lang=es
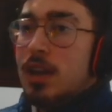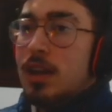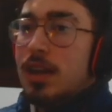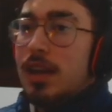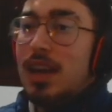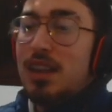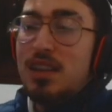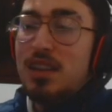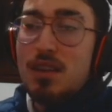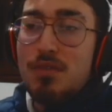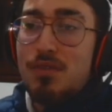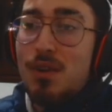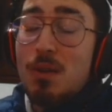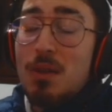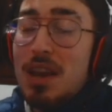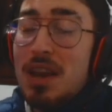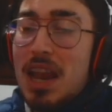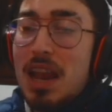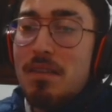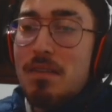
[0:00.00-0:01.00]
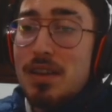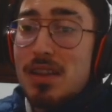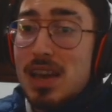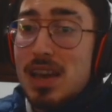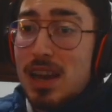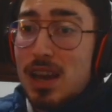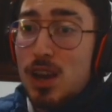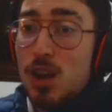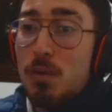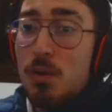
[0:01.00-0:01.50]
Este Foden la verdad
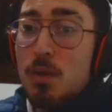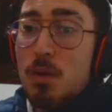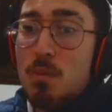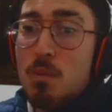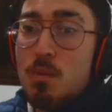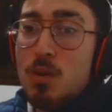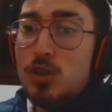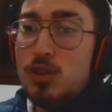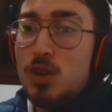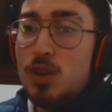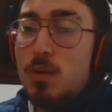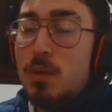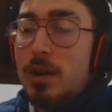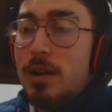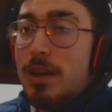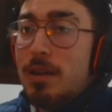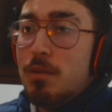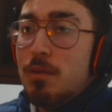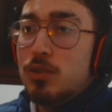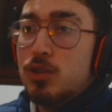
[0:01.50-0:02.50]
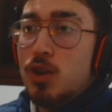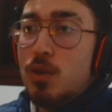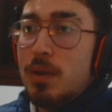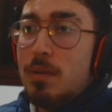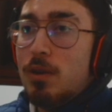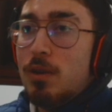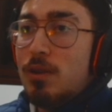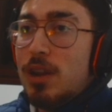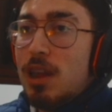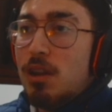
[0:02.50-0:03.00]
que lo veo muy
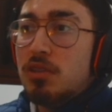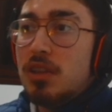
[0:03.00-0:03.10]
sobrevalorado.